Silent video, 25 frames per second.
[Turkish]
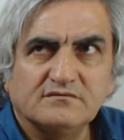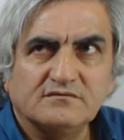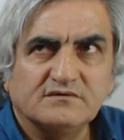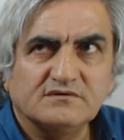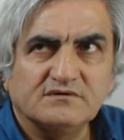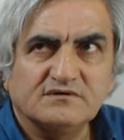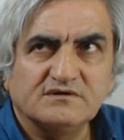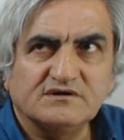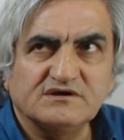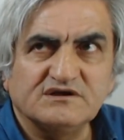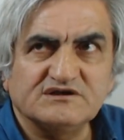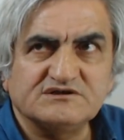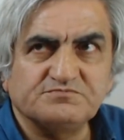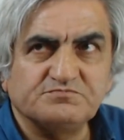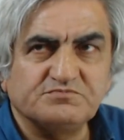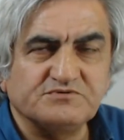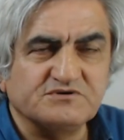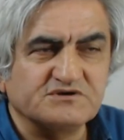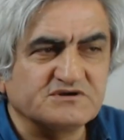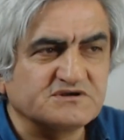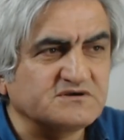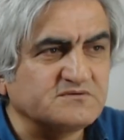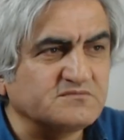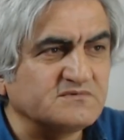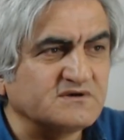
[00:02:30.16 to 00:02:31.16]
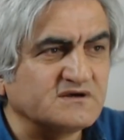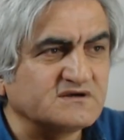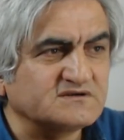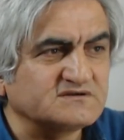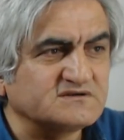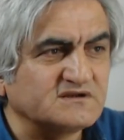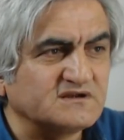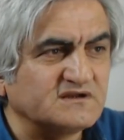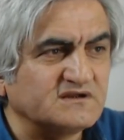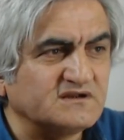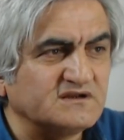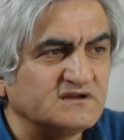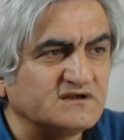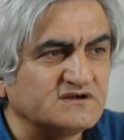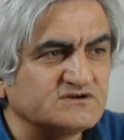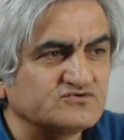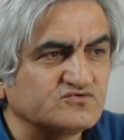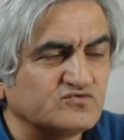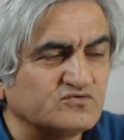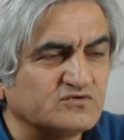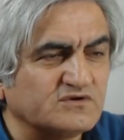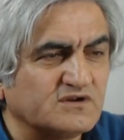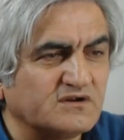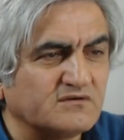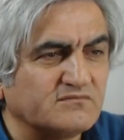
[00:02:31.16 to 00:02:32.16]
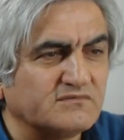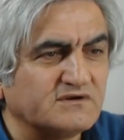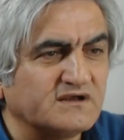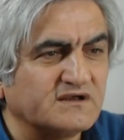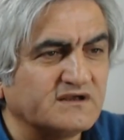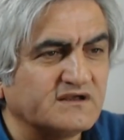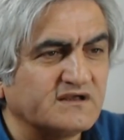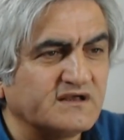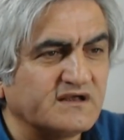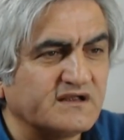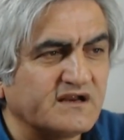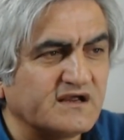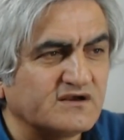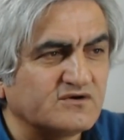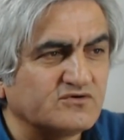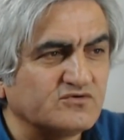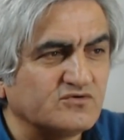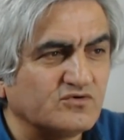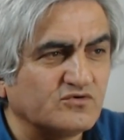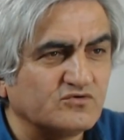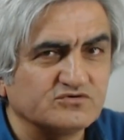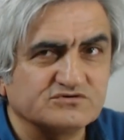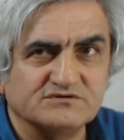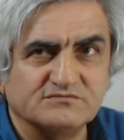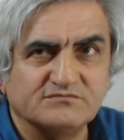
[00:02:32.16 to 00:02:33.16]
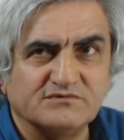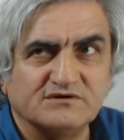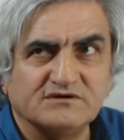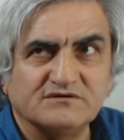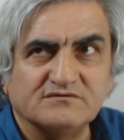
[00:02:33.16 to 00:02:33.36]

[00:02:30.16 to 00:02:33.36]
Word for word: Hiçbir kimyasal ilaç kullanmaya gerek yok o zaman.